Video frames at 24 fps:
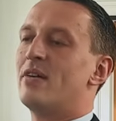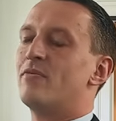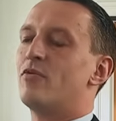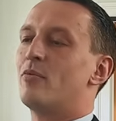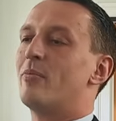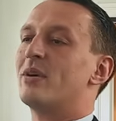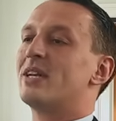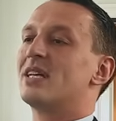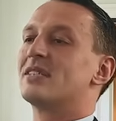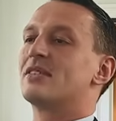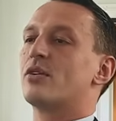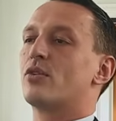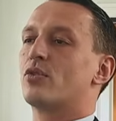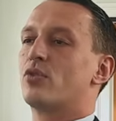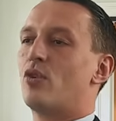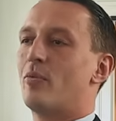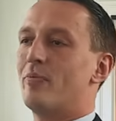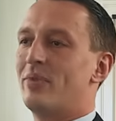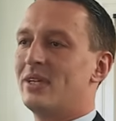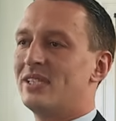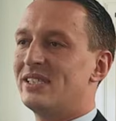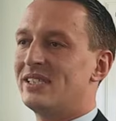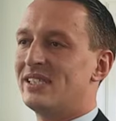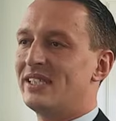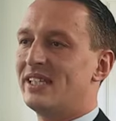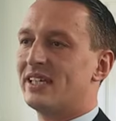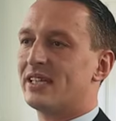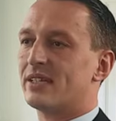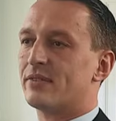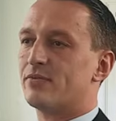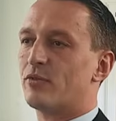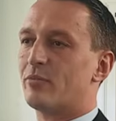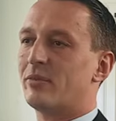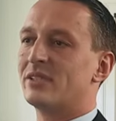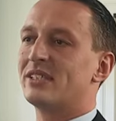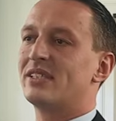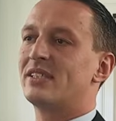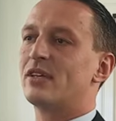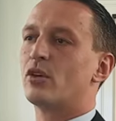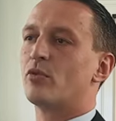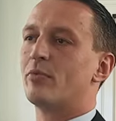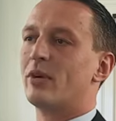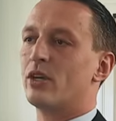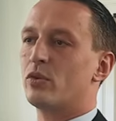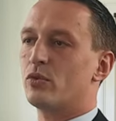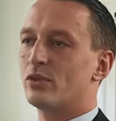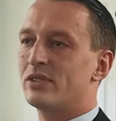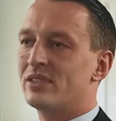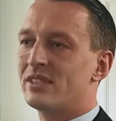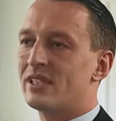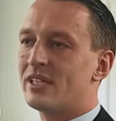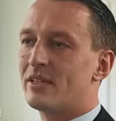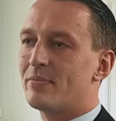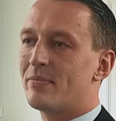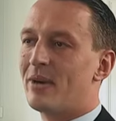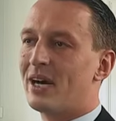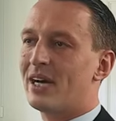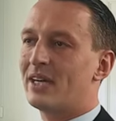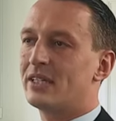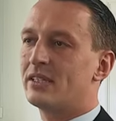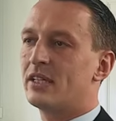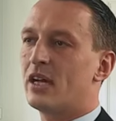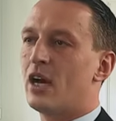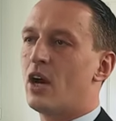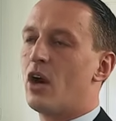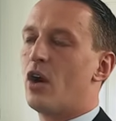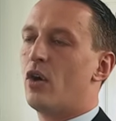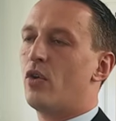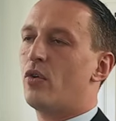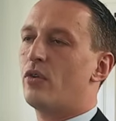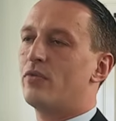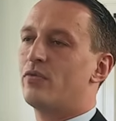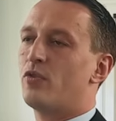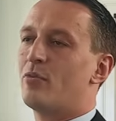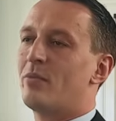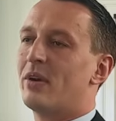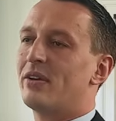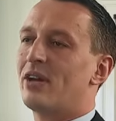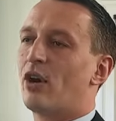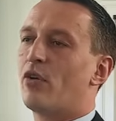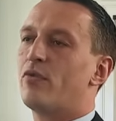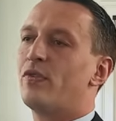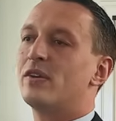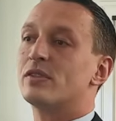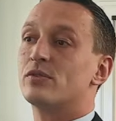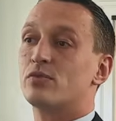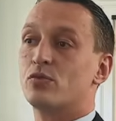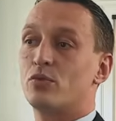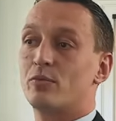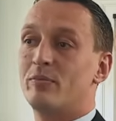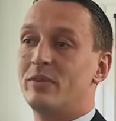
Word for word: wo man das auch kompensiert, wo man sich darüber lustig macht und wo man auch versucht,